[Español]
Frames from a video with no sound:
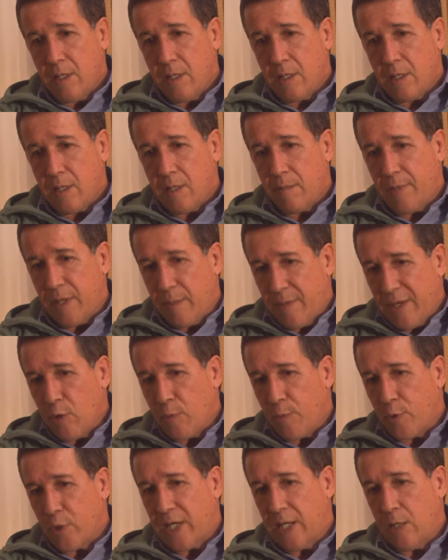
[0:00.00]
Eh, primero
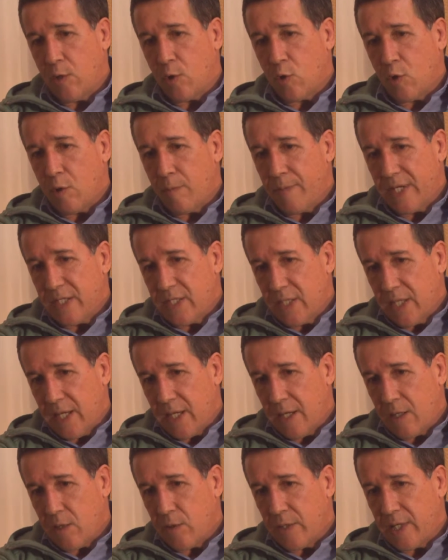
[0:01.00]
porque lo
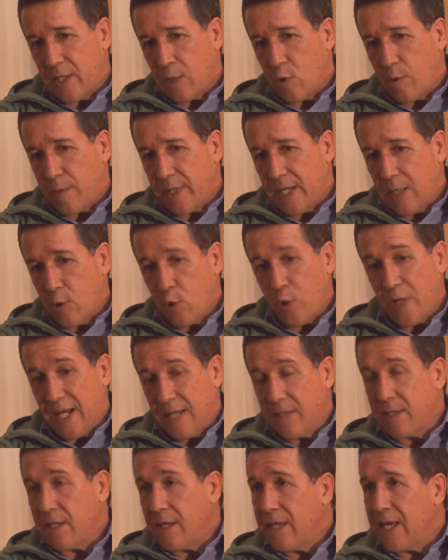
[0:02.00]
conversé con el gobernador
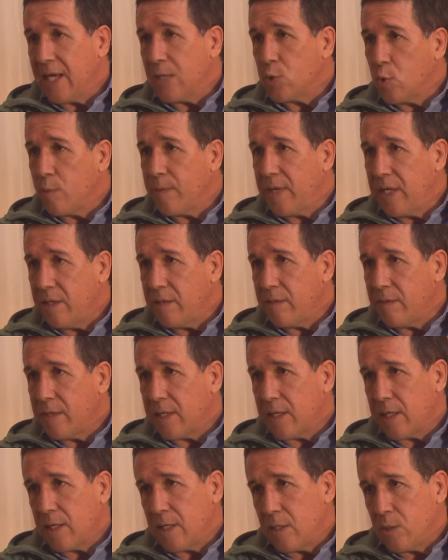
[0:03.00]
antes de asumir
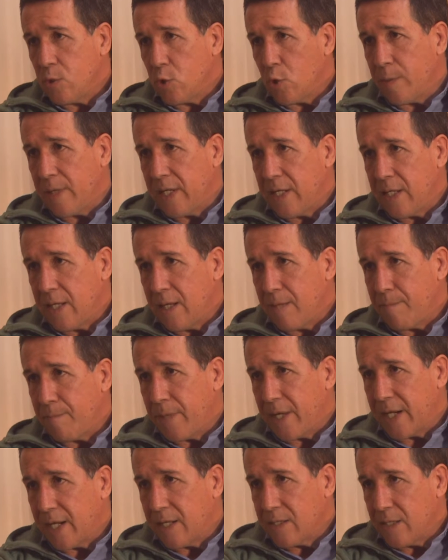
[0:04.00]
de que yo venía
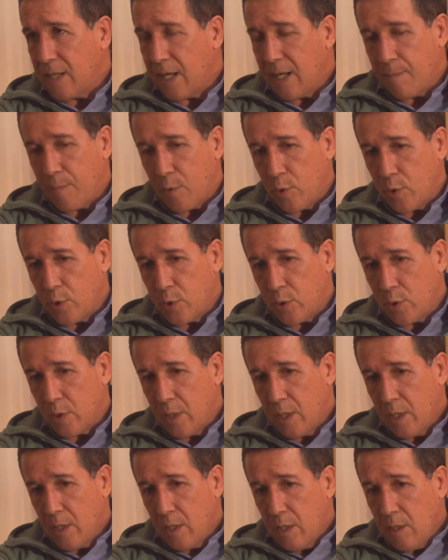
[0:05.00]
para apoyo
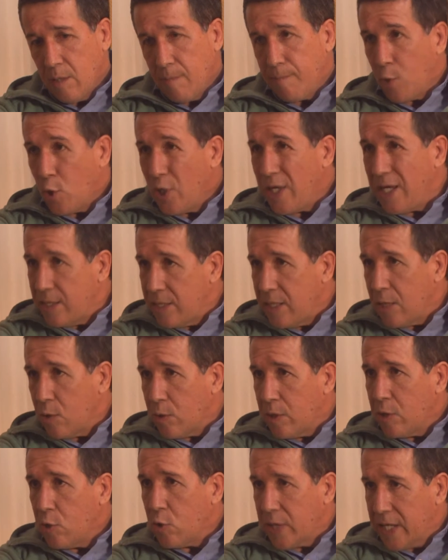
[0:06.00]

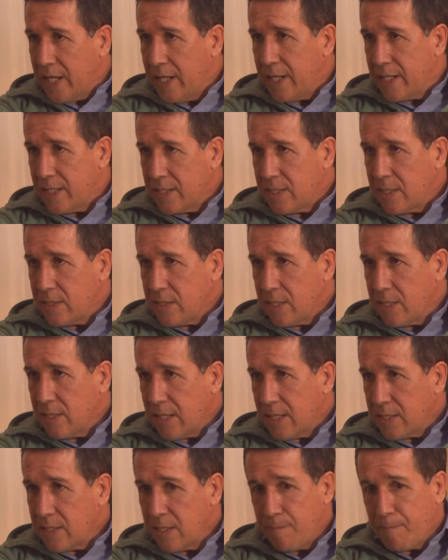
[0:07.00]
político en lo que él
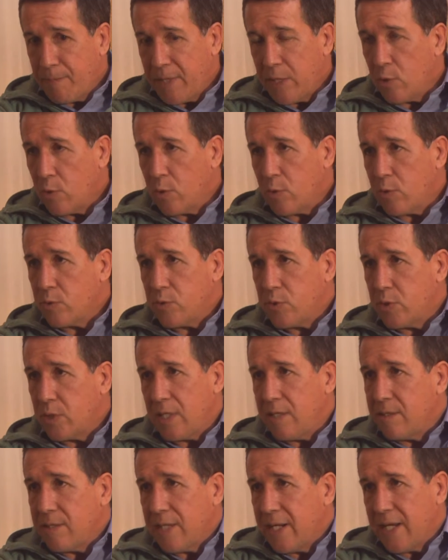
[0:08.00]
necesitase, pero
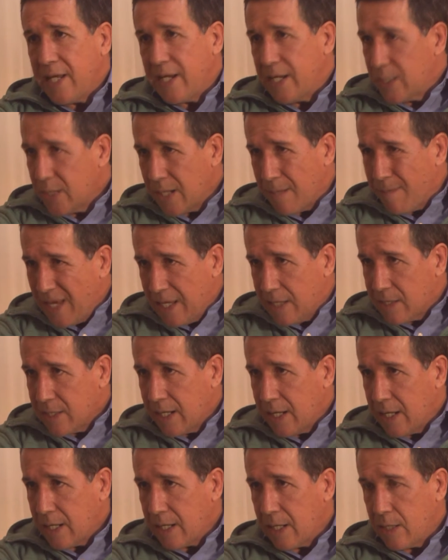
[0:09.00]
sin tener
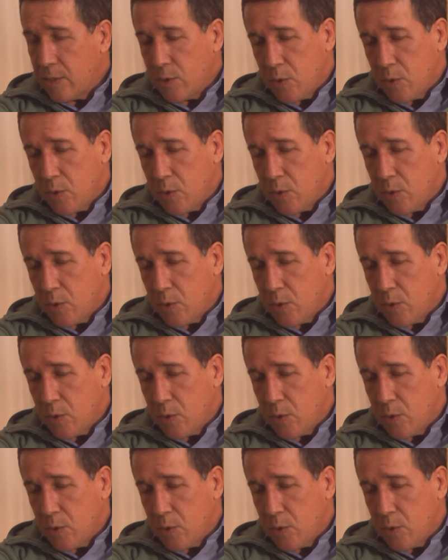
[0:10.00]
herramientas acá.